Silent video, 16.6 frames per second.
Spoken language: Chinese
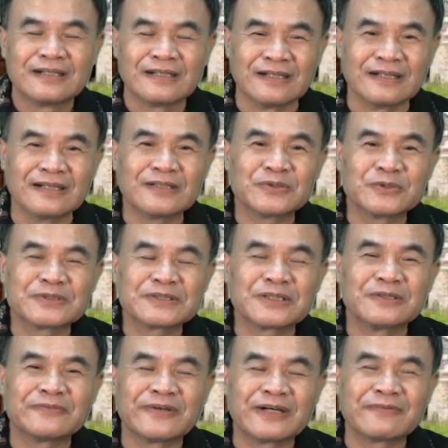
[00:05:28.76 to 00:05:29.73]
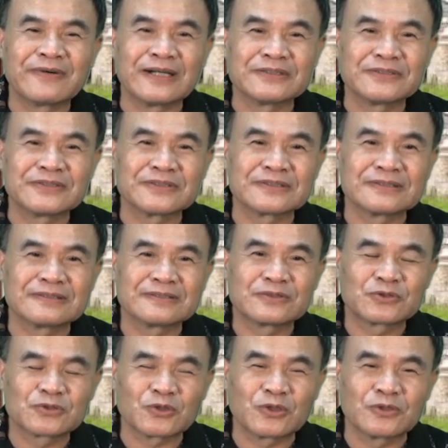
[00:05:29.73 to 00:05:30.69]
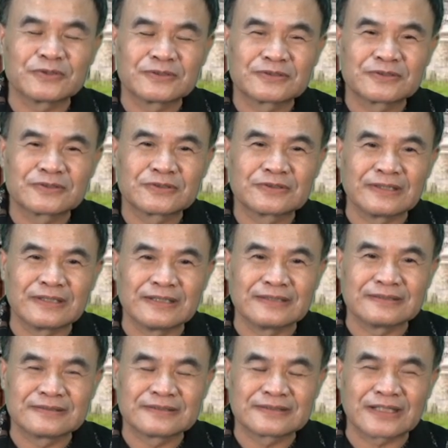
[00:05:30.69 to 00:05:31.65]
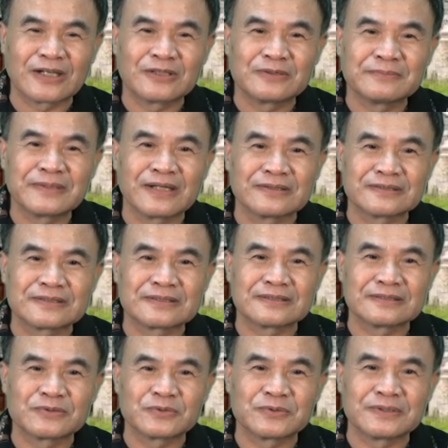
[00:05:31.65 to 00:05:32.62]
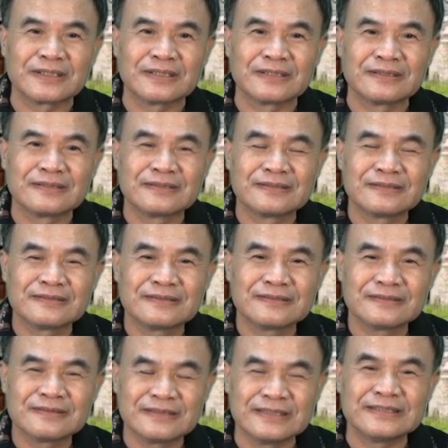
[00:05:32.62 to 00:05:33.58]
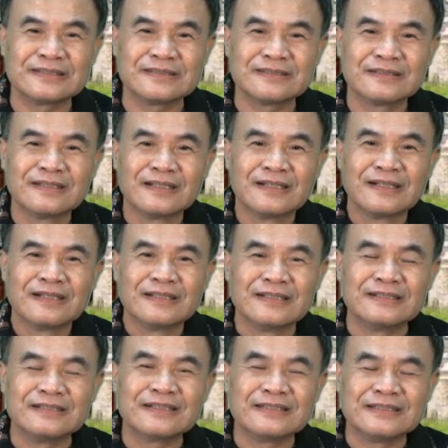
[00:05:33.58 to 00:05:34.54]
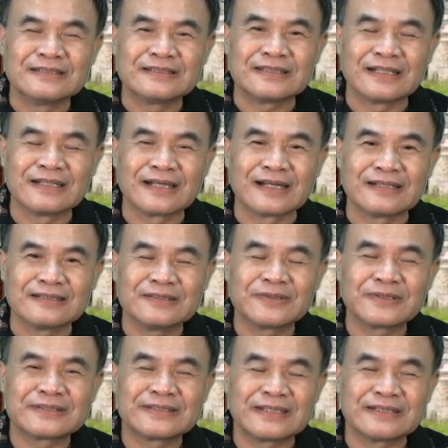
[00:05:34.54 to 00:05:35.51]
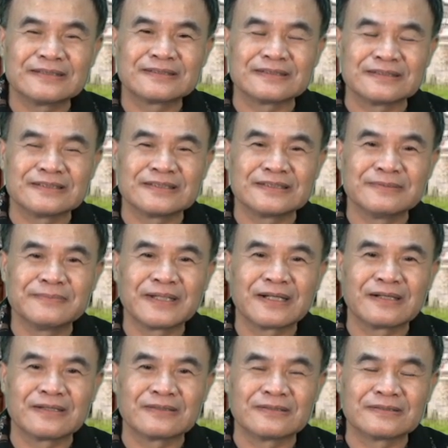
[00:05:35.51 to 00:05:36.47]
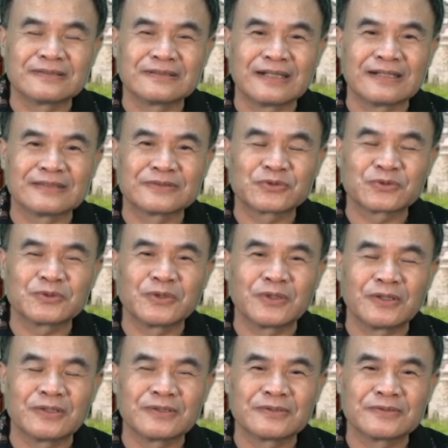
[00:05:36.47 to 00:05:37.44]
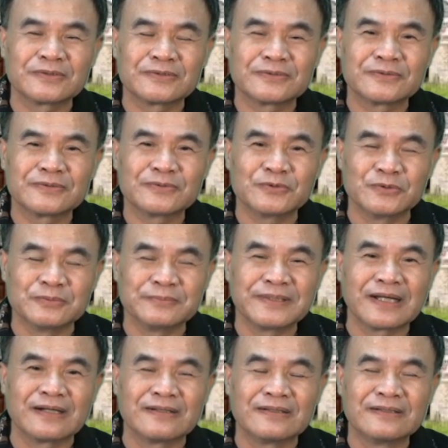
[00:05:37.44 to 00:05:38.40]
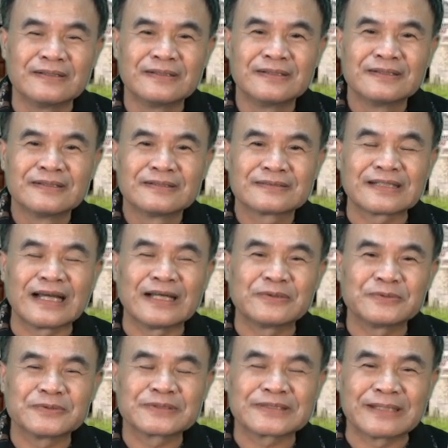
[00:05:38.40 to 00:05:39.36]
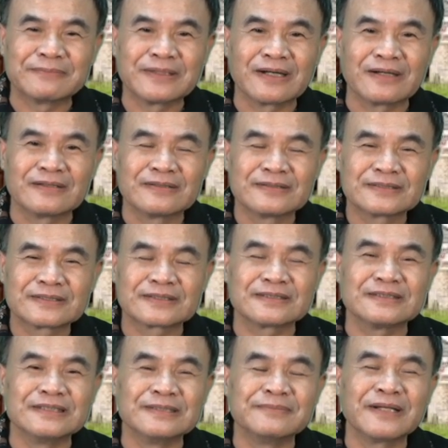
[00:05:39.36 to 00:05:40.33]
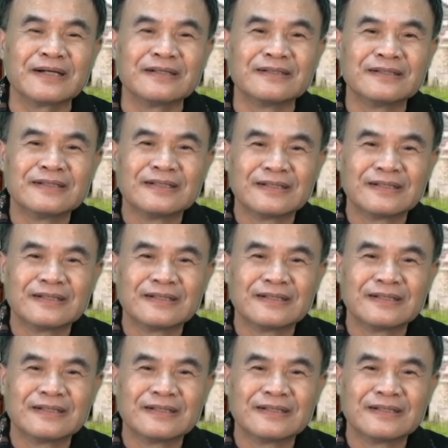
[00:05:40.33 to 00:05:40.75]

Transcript: 何如这种方法就是做呃招庙制度的遗迹，因为以前呢，因为天子七庙啊，诸侯五庙，大夫三庙，四一庙。